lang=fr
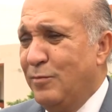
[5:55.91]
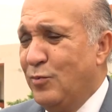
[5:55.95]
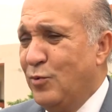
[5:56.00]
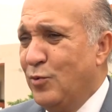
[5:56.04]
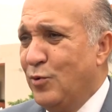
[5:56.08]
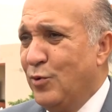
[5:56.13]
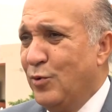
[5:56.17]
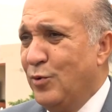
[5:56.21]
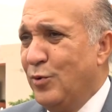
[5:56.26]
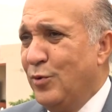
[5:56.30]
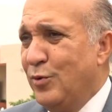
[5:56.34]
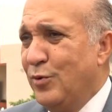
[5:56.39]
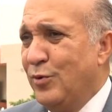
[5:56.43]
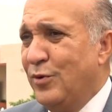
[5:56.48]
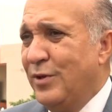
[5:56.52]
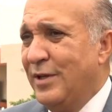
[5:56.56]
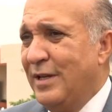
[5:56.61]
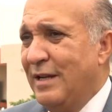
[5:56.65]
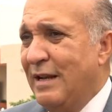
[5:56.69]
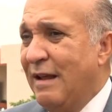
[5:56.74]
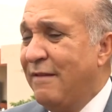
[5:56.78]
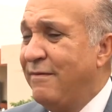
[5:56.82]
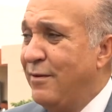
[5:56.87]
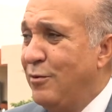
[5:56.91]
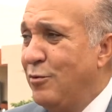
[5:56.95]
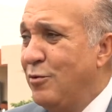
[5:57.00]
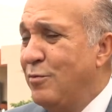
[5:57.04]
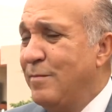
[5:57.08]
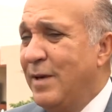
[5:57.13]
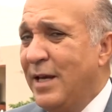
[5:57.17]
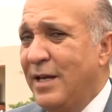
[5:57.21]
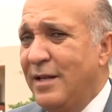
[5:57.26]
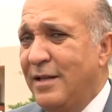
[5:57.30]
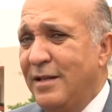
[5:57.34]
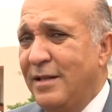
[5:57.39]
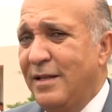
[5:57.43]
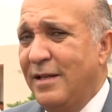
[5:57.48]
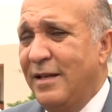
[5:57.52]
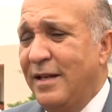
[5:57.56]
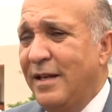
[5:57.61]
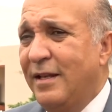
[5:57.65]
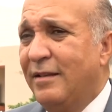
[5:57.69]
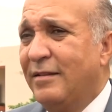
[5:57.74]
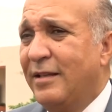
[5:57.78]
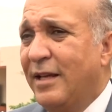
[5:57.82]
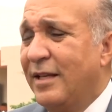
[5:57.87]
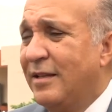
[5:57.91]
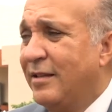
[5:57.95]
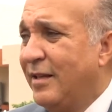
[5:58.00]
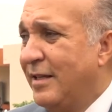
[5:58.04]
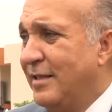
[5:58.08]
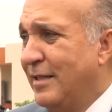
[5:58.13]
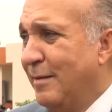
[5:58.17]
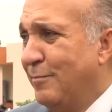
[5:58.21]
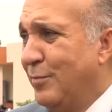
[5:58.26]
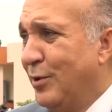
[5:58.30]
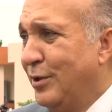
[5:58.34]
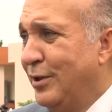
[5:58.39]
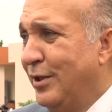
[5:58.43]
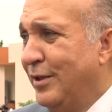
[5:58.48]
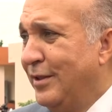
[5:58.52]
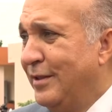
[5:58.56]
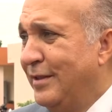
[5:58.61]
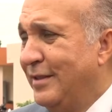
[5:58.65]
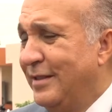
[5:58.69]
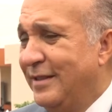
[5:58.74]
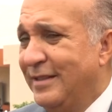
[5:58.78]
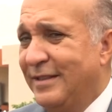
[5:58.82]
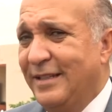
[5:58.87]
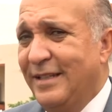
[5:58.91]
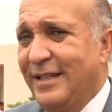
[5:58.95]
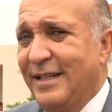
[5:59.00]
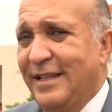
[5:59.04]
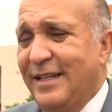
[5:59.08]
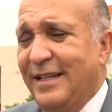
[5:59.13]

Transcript: Pour eux, la vie humaine est très très importante.